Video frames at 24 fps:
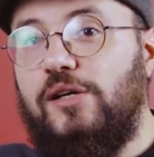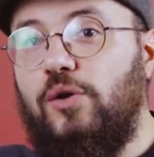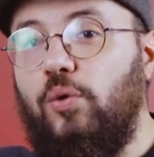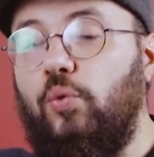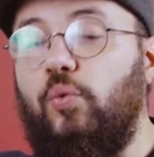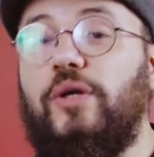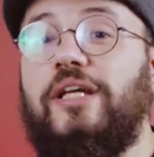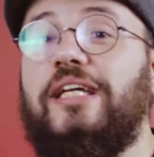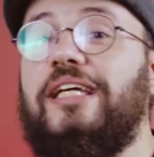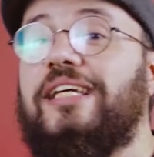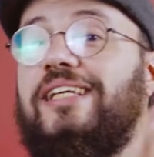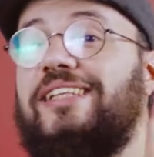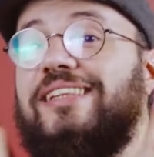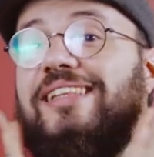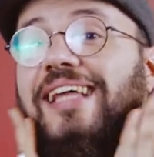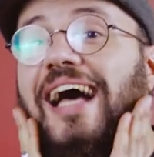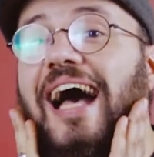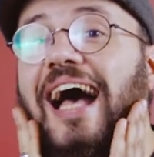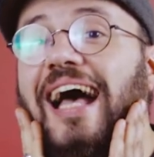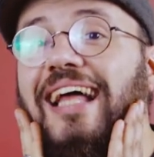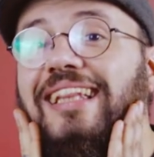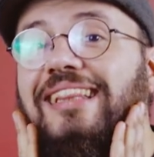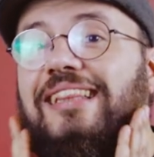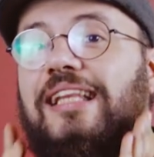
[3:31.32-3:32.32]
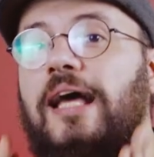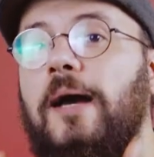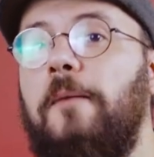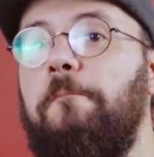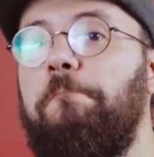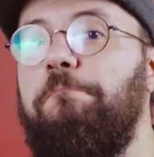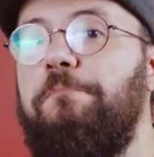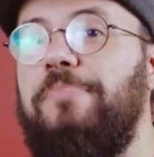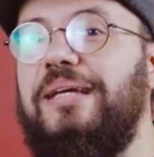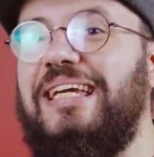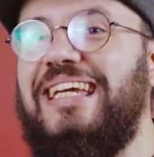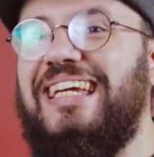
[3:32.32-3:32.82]
ودقن
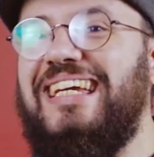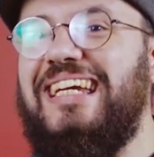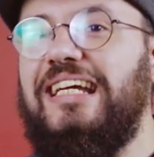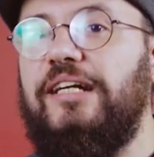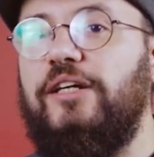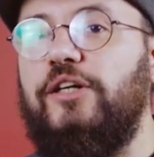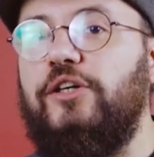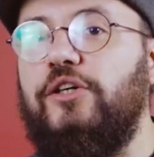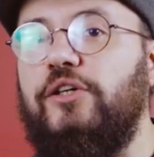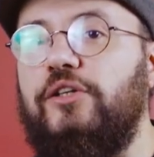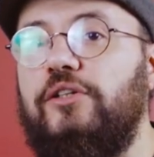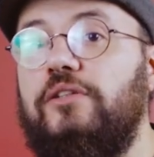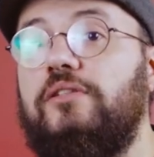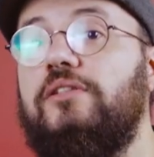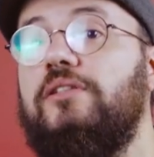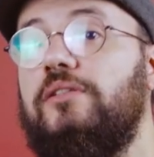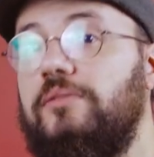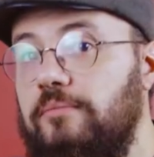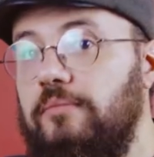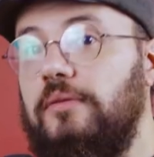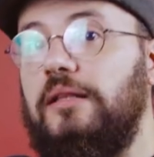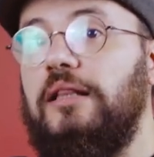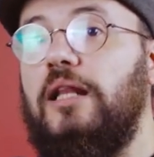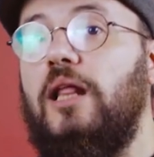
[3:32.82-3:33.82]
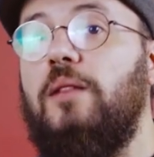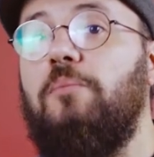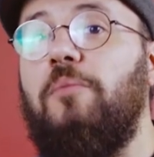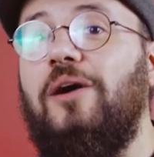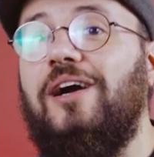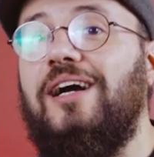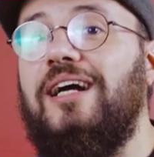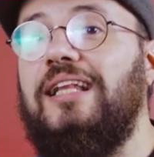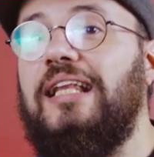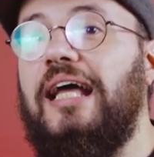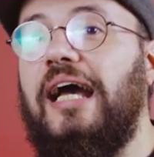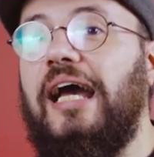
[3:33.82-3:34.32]
beard
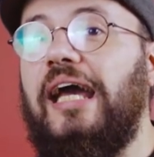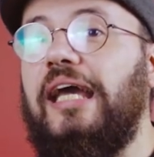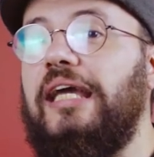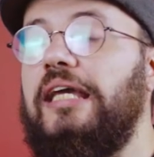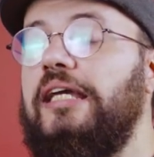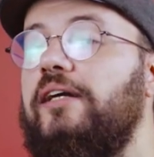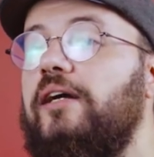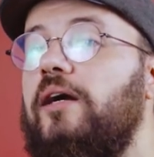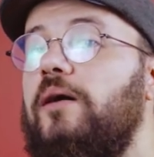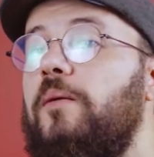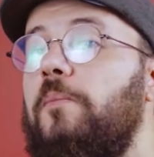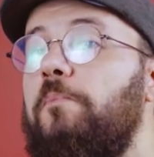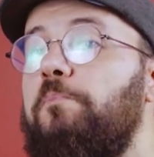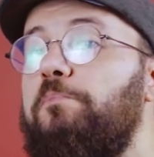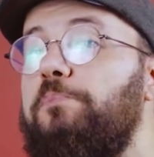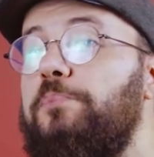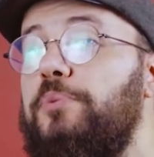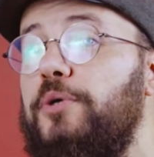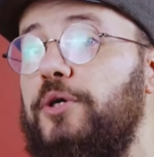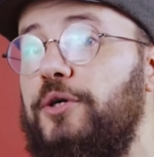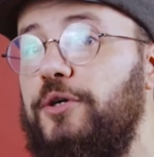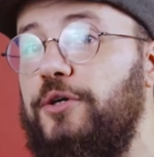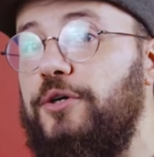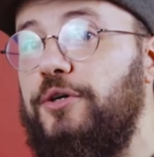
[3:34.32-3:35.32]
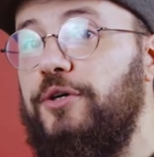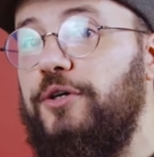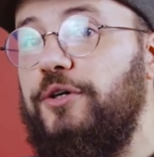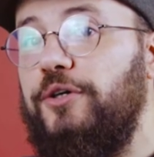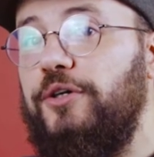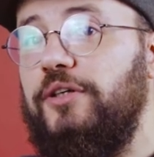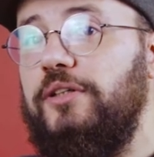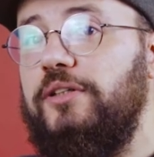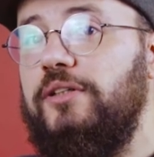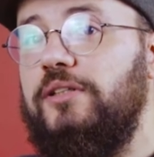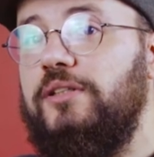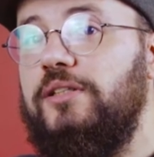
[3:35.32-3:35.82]
للمرة الأخيرة
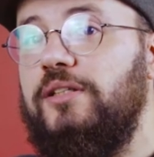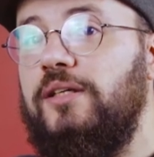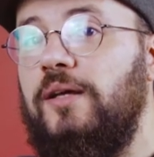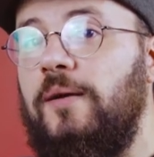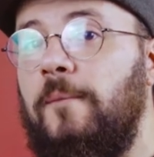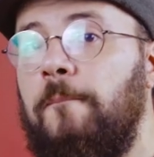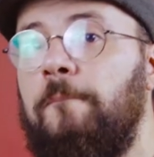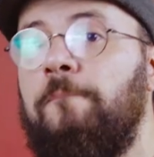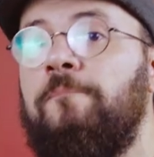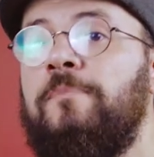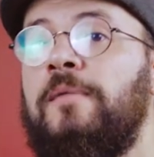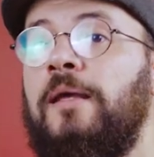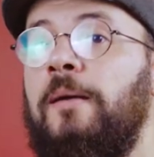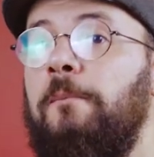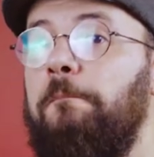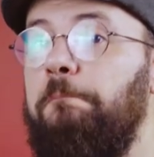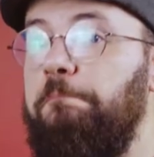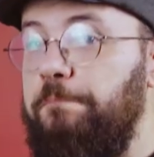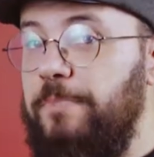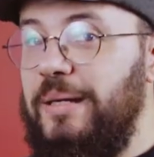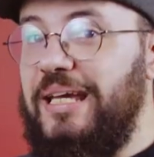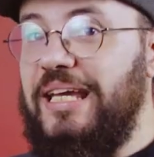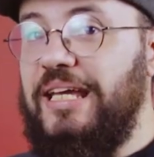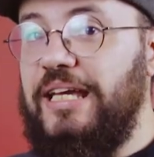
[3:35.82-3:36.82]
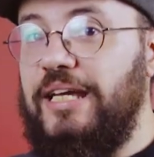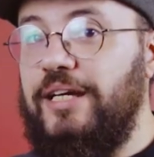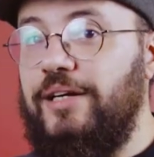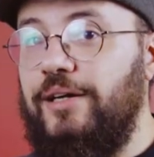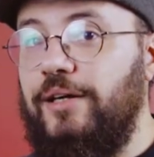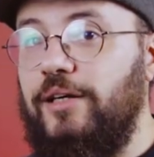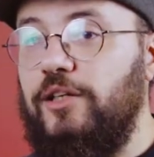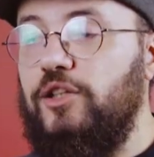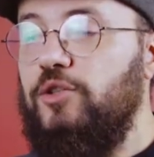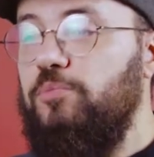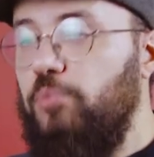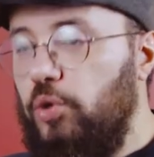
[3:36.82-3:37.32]
bird
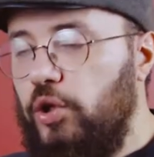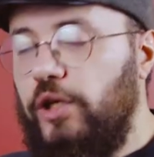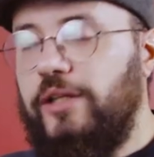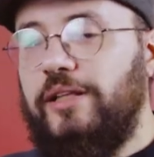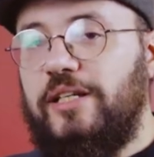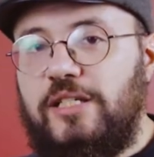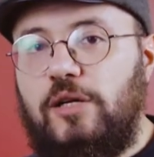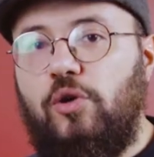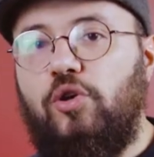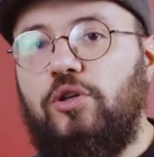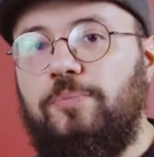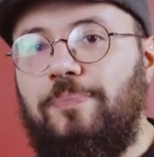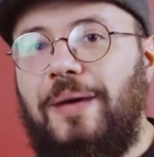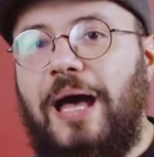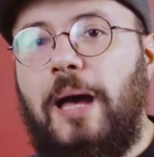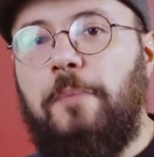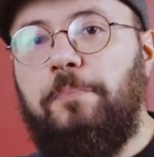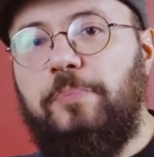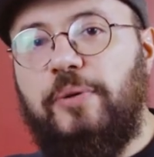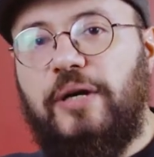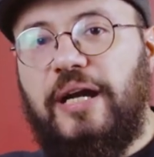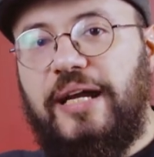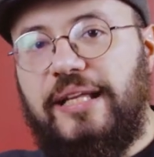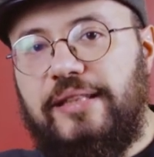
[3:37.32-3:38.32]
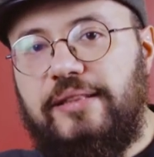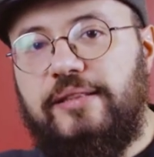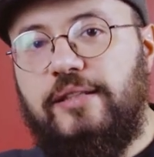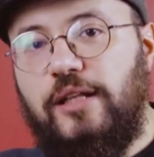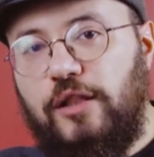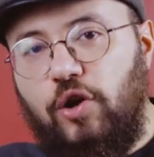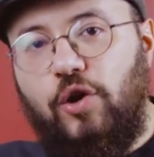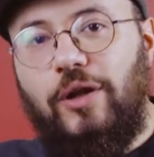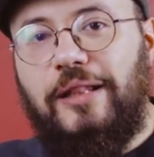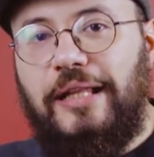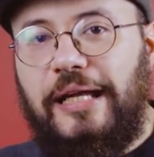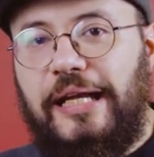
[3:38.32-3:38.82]
beard ممكن نزود بقى bread
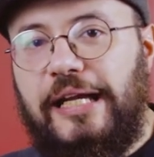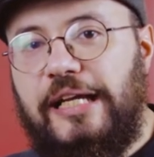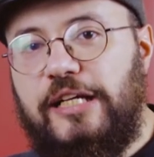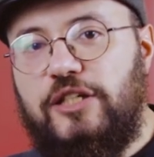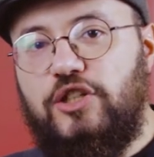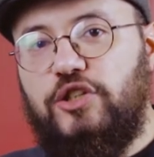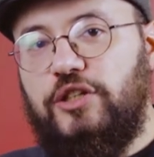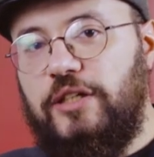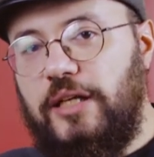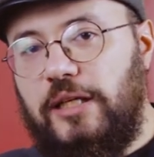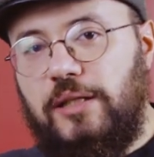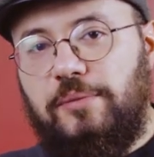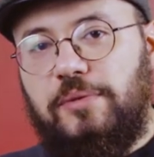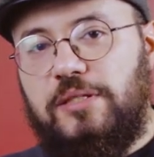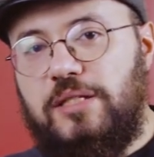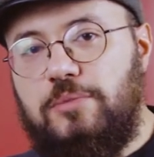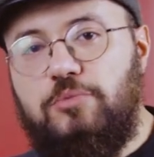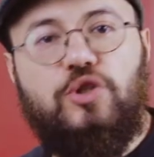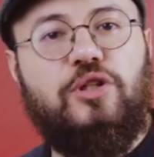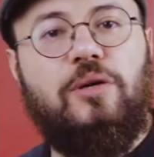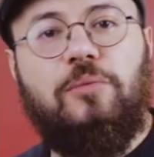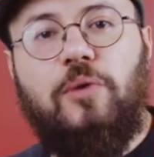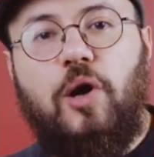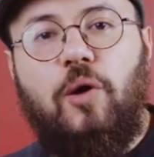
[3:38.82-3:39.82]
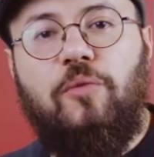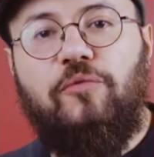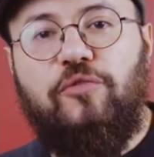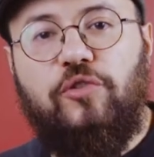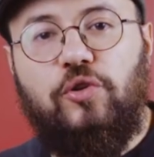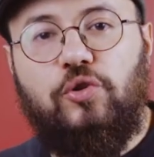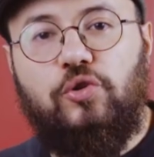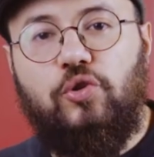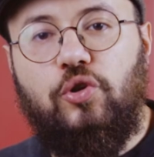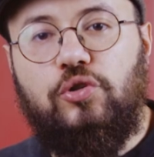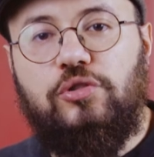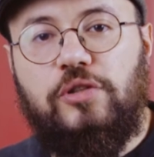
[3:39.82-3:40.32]
اللي هو العيش يعني بس مش شبههم في
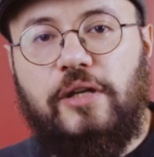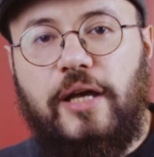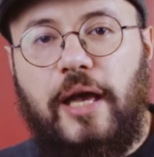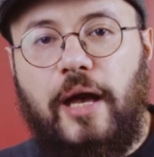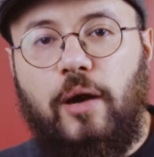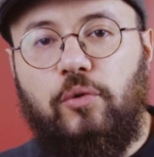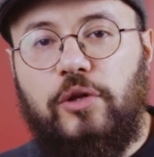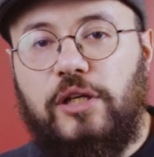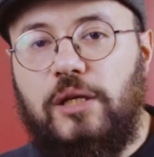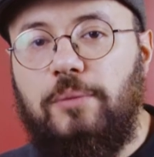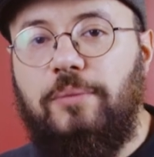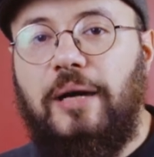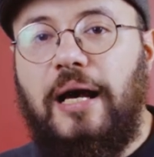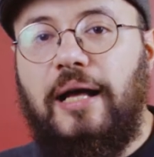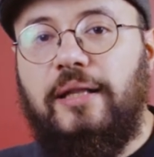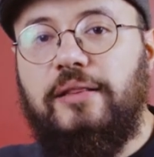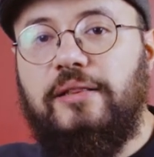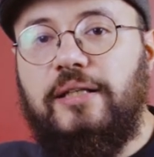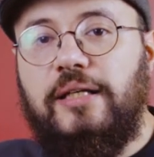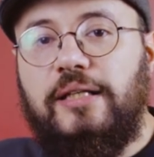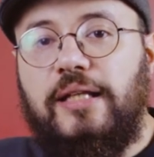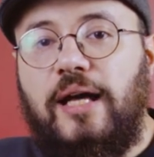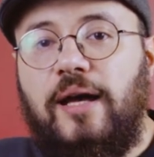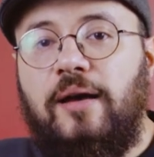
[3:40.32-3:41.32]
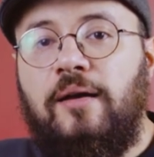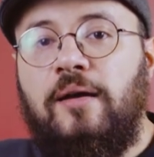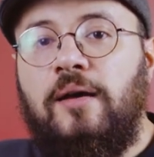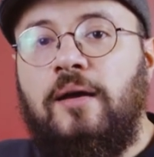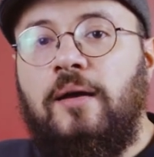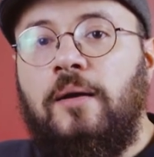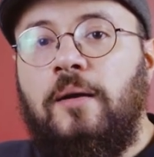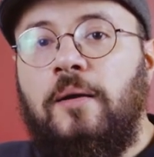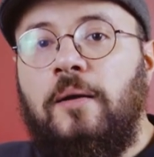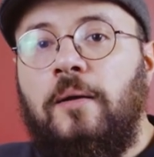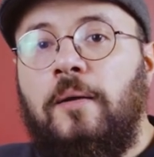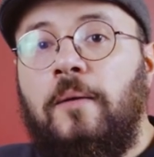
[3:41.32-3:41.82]
النطق قوي يبقى عندنا
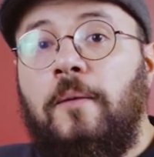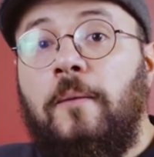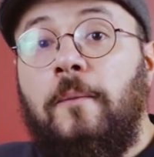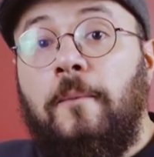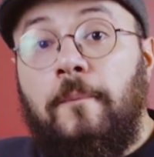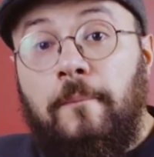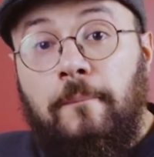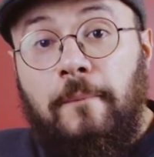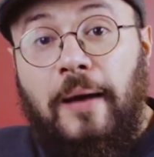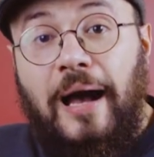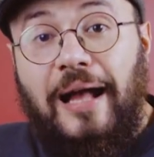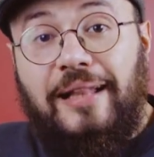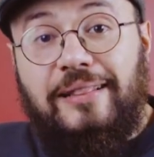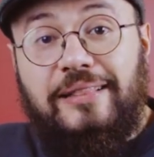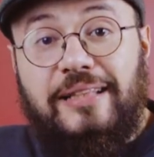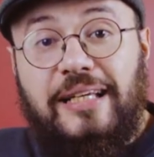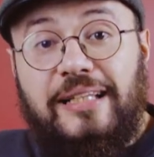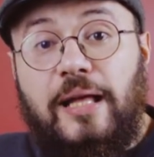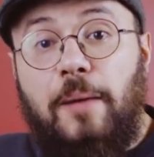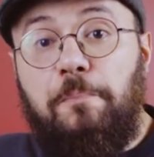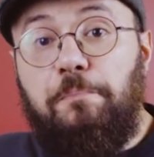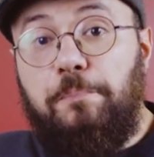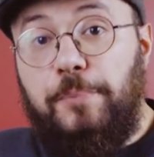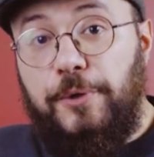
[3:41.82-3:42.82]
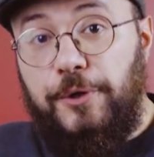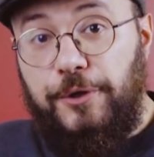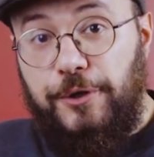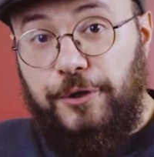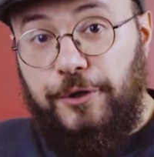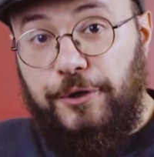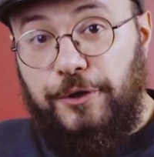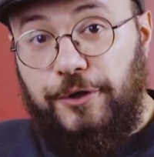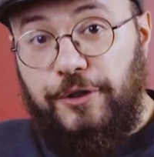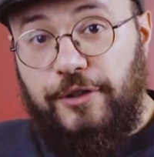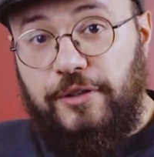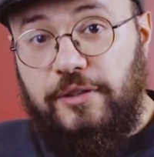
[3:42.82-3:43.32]
عندنا
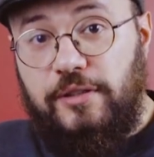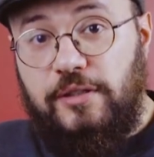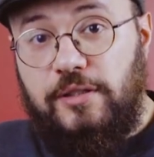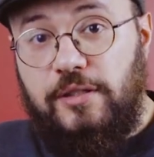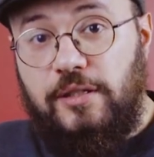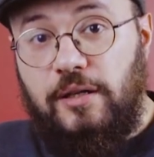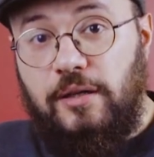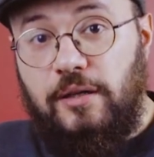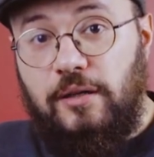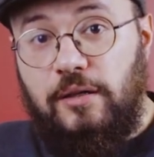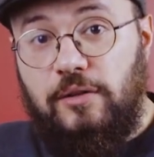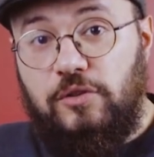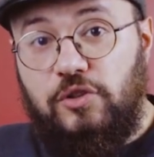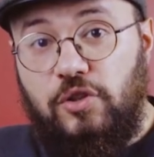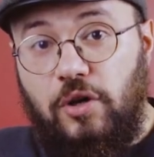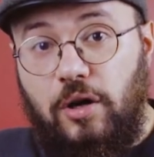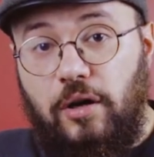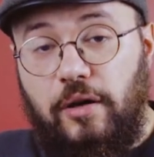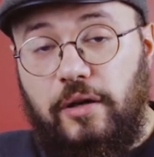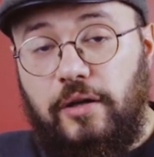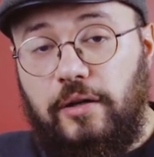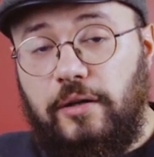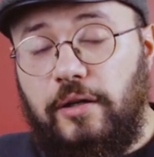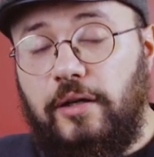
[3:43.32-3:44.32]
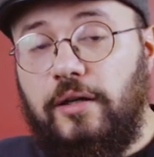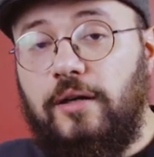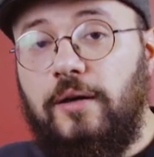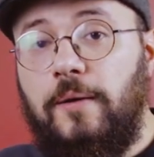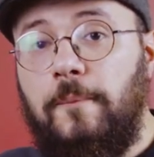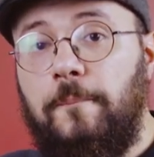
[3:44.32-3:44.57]
bird طائر